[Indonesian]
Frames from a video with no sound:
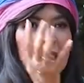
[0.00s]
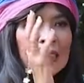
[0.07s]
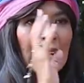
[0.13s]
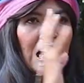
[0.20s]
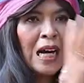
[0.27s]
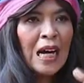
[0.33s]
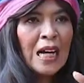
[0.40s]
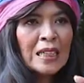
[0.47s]

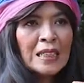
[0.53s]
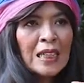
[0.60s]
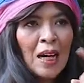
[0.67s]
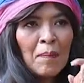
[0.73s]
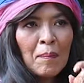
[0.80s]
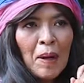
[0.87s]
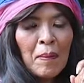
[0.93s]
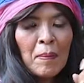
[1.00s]
Jangan
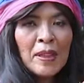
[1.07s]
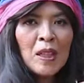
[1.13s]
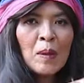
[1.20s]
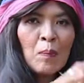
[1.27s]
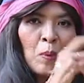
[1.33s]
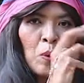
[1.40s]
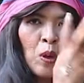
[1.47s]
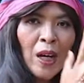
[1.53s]
gampang
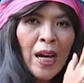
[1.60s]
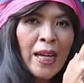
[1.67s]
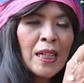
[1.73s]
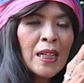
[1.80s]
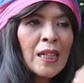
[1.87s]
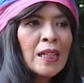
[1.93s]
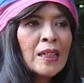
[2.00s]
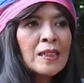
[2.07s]
menyimpulkan,